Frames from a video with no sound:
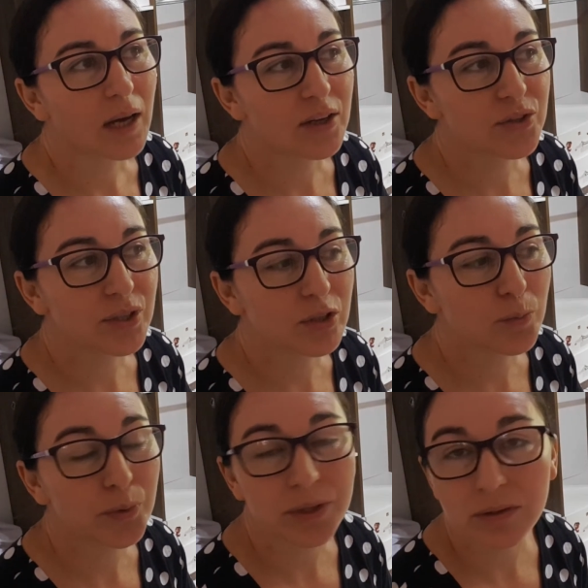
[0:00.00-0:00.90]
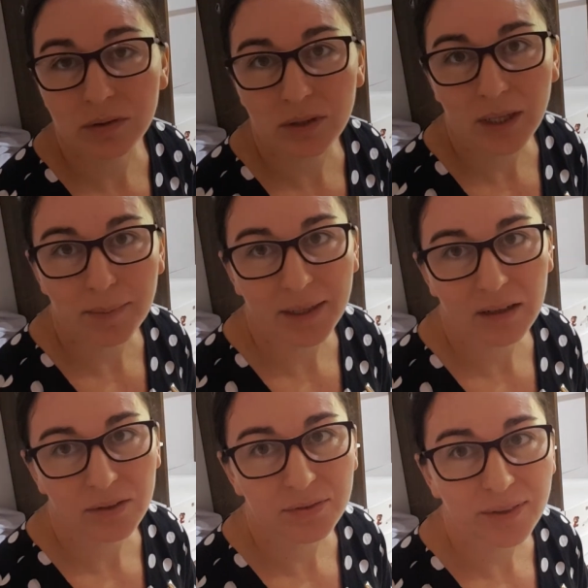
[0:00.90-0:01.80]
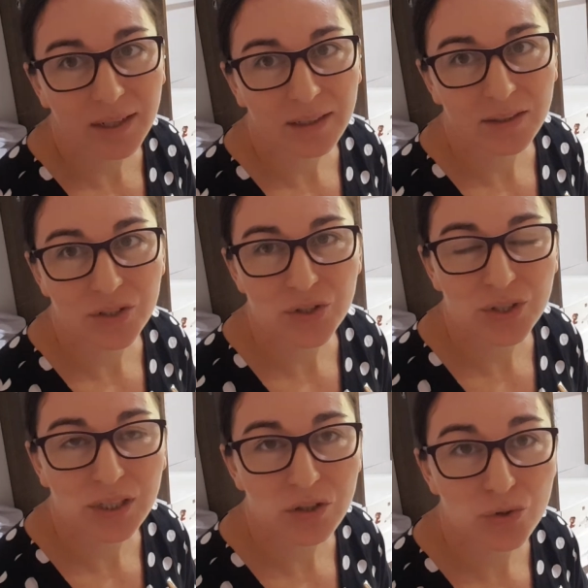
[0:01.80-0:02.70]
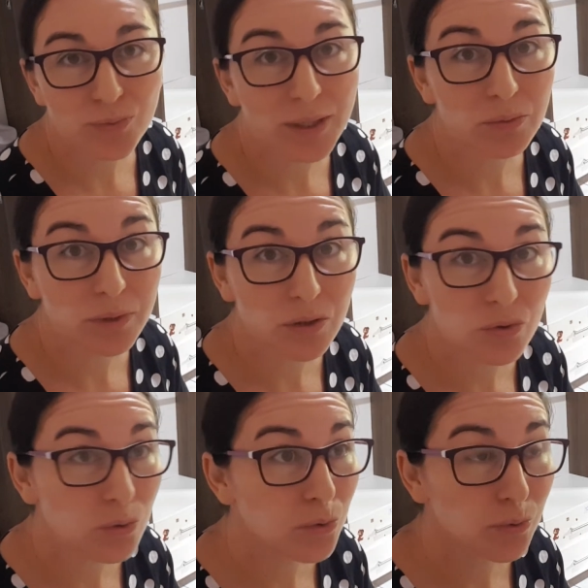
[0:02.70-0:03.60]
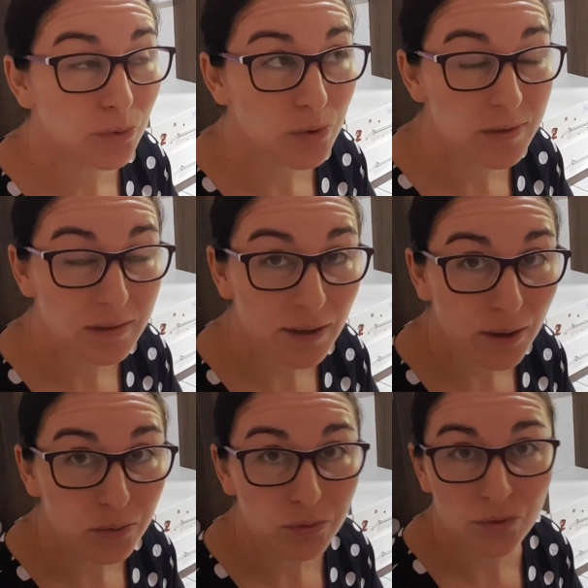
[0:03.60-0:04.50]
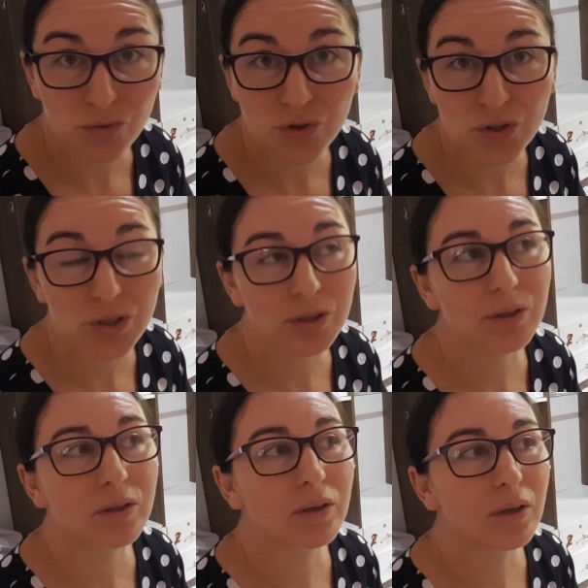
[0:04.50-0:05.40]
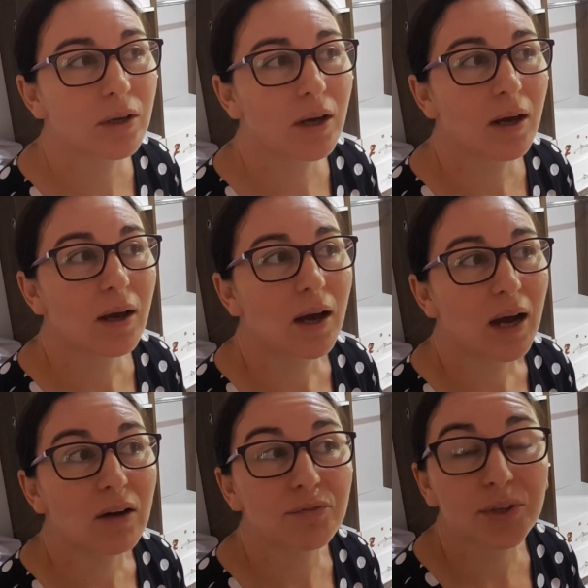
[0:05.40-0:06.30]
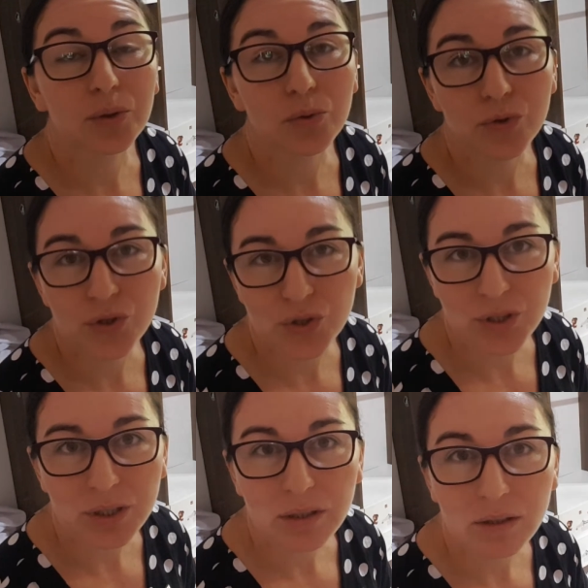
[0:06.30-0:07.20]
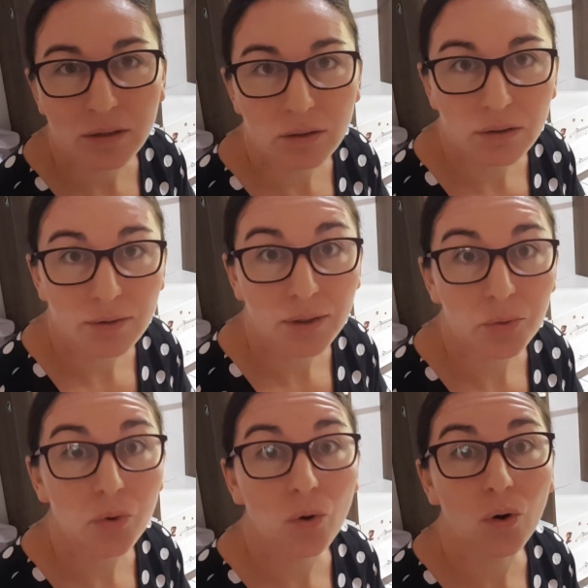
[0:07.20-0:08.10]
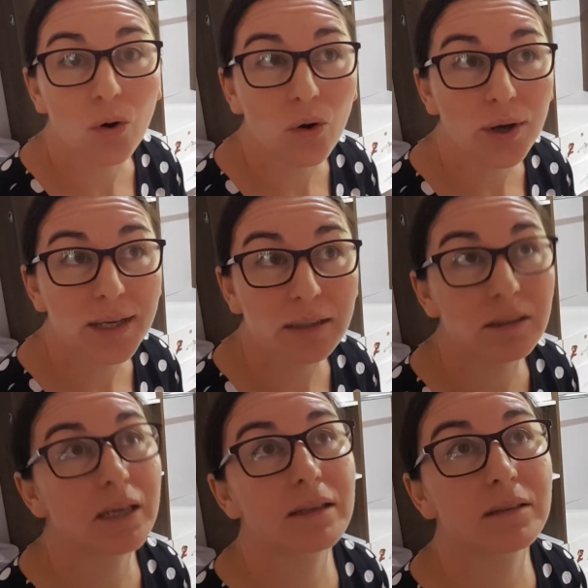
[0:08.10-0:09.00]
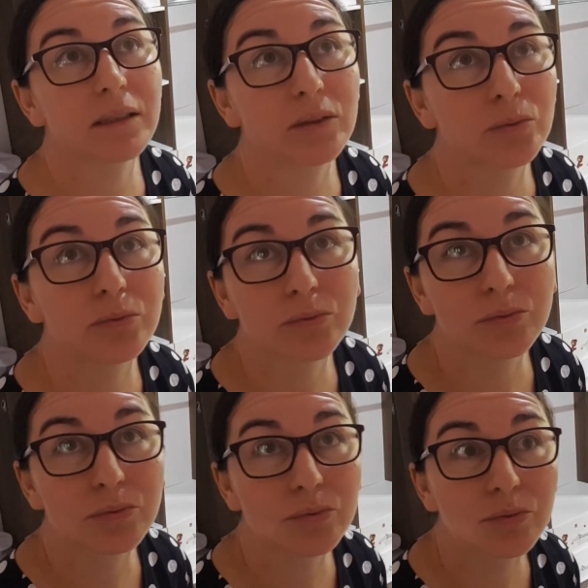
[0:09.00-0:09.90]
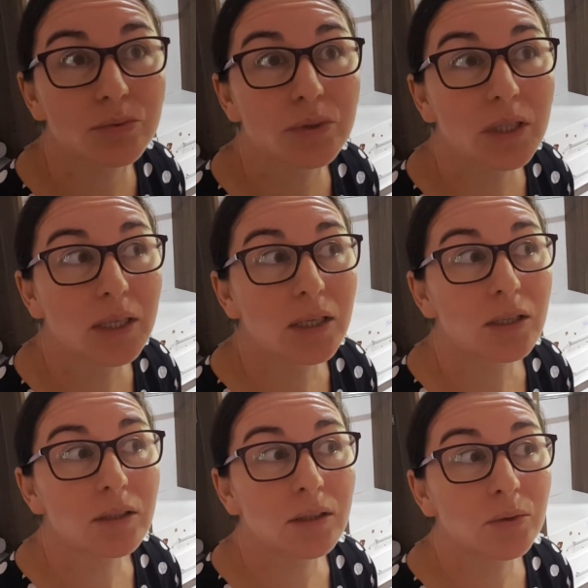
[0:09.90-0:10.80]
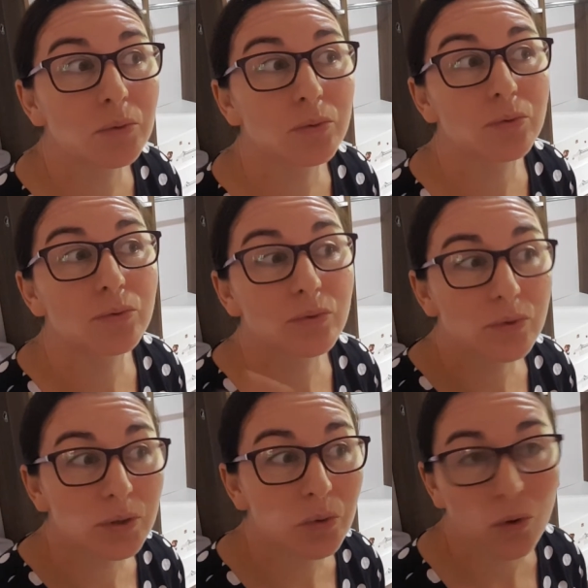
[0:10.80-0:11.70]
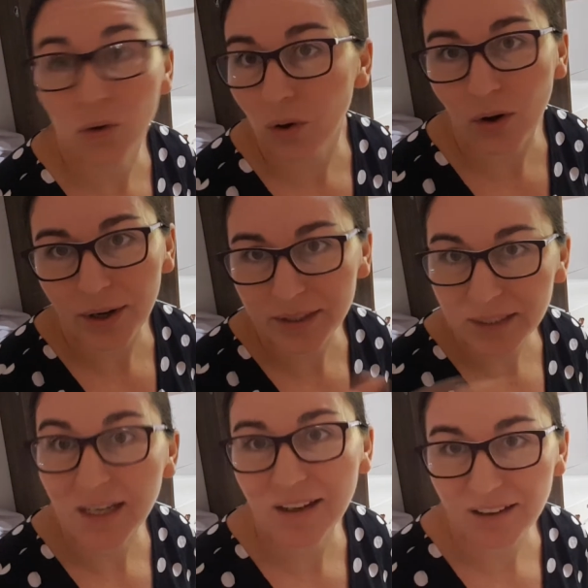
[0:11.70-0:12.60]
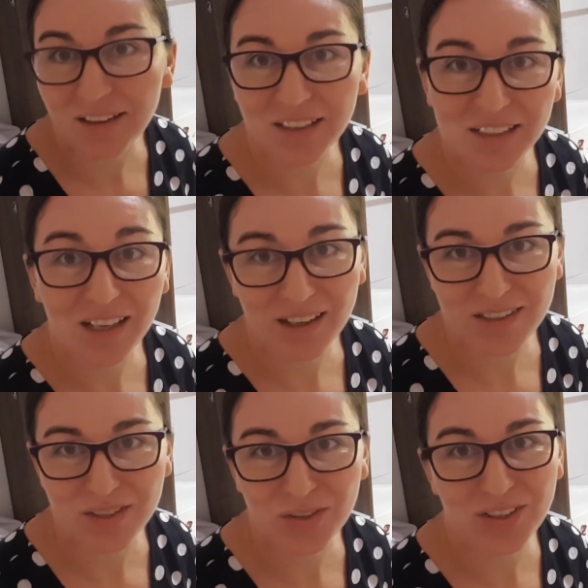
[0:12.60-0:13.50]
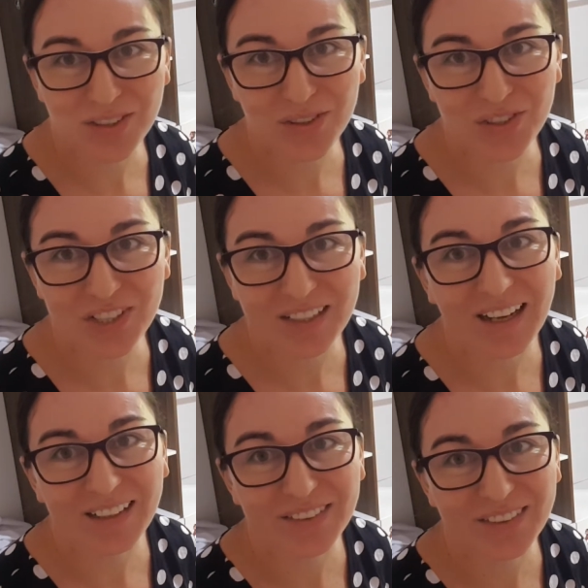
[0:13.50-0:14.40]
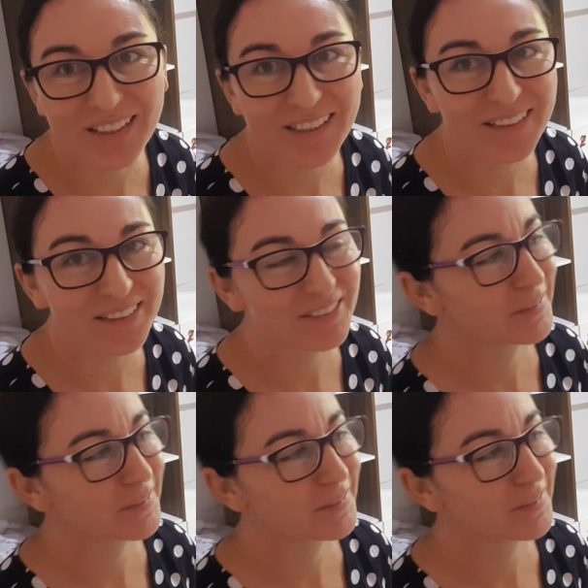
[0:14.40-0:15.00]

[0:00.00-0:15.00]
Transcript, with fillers: A gente, por isso que a palavra fala, a gente tem que juntar um tesouro no céu onde a ferrugem não corrói, a traça não não não corrói, é, é esse, esse é ditado, né?